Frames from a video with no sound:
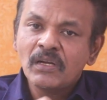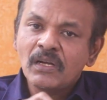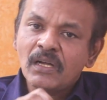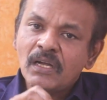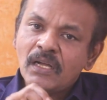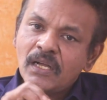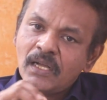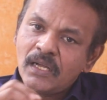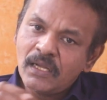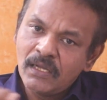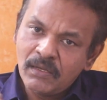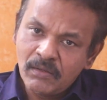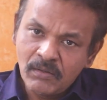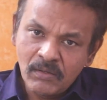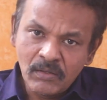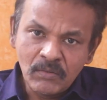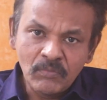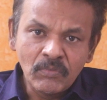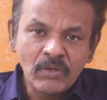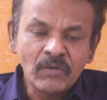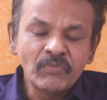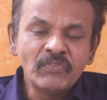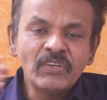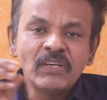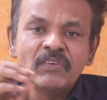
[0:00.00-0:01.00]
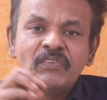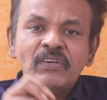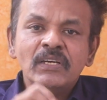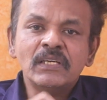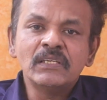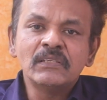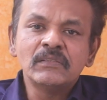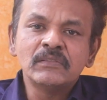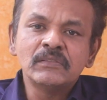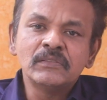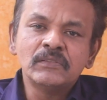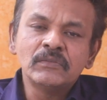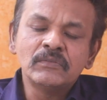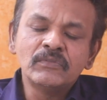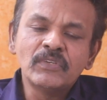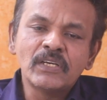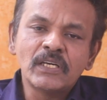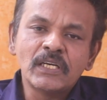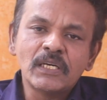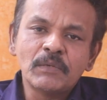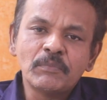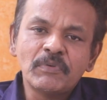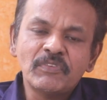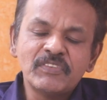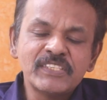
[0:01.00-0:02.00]
இவர்
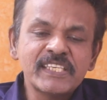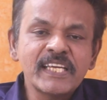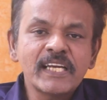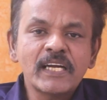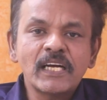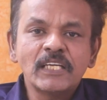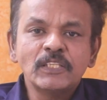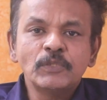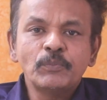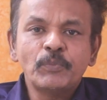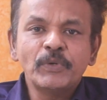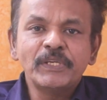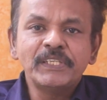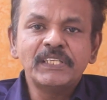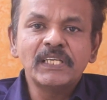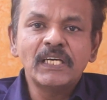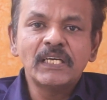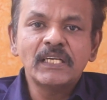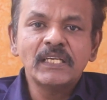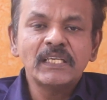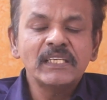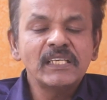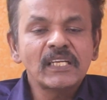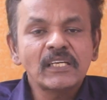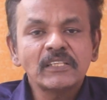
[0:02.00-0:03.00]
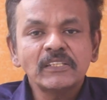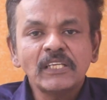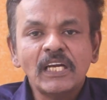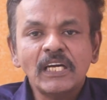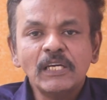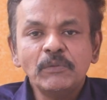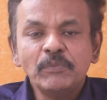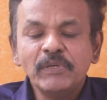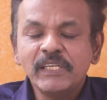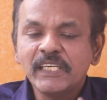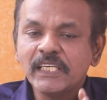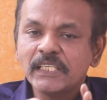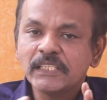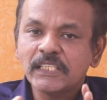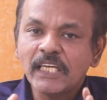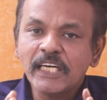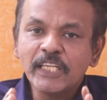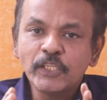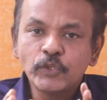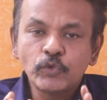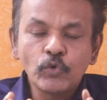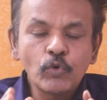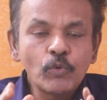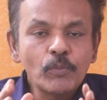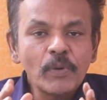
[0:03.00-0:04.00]
நம்ம விஜயகாந்த் போயிட்டாரு இருந்தாலும் நீங்கள்
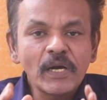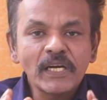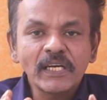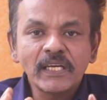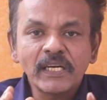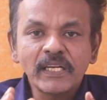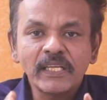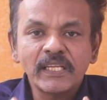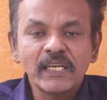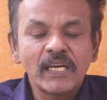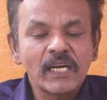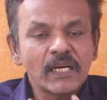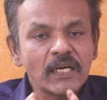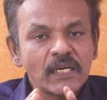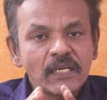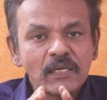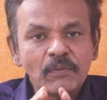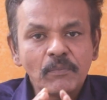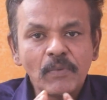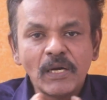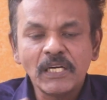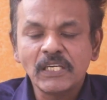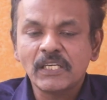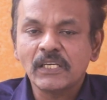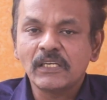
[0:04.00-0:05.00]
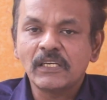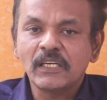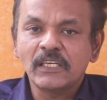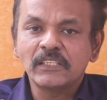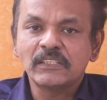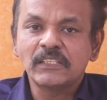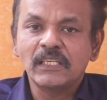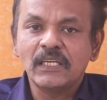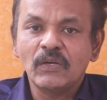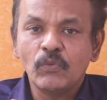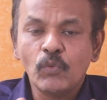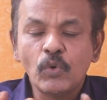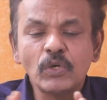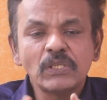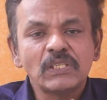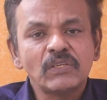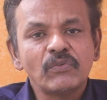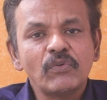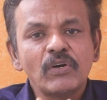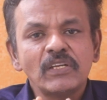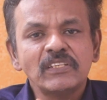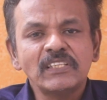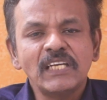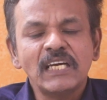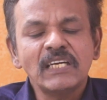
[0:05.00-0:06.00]
தனித்துவமாக இருக்கிறீர்கள் மாற்று கருத்தில் ஓட்டு
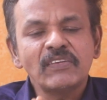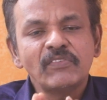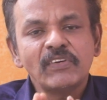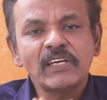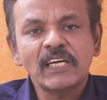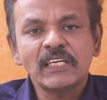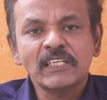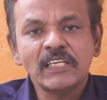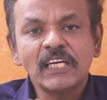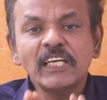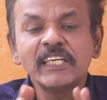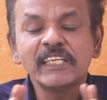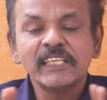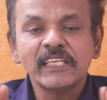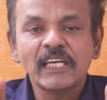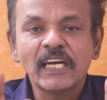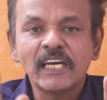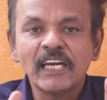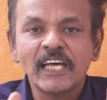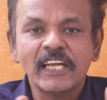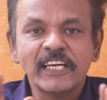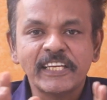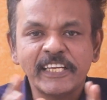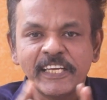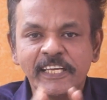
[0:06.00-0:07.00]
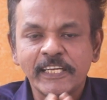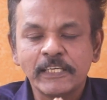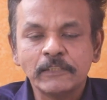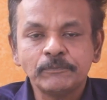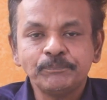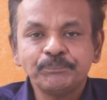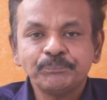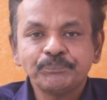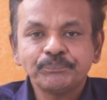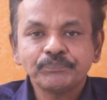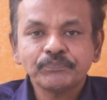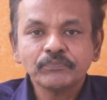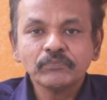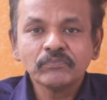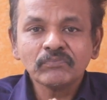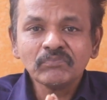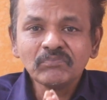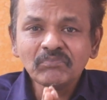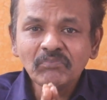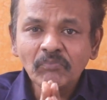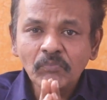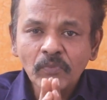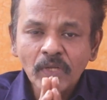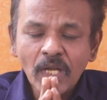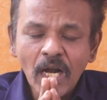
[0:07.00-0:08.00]
விழுந்தாலும் விளையாடினாலும் நீங்கள் நல்லா இருக்கீங்க
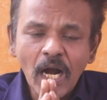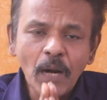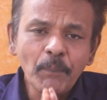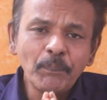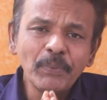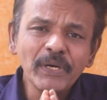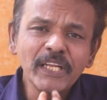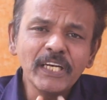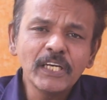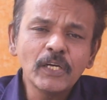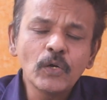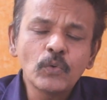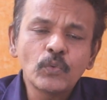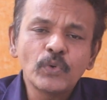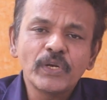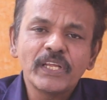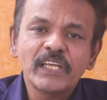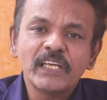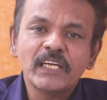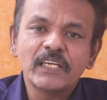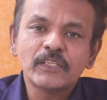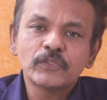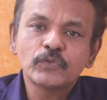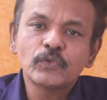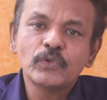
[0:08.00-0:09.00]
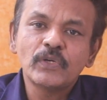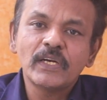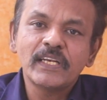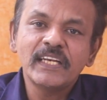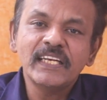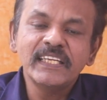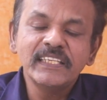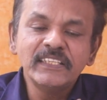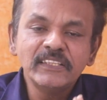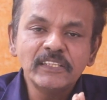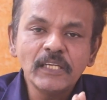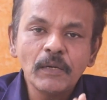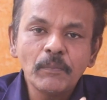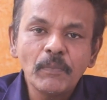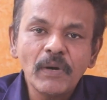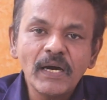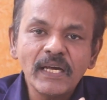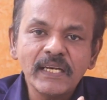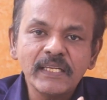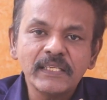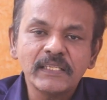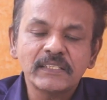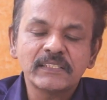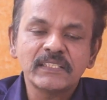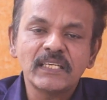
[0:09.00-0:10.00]
அப்படி இருக்கக்கூடிய சூழ்நிலையில் இந்த
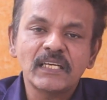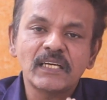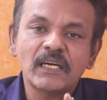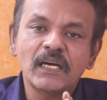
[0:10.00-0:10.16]
மாதிரி சில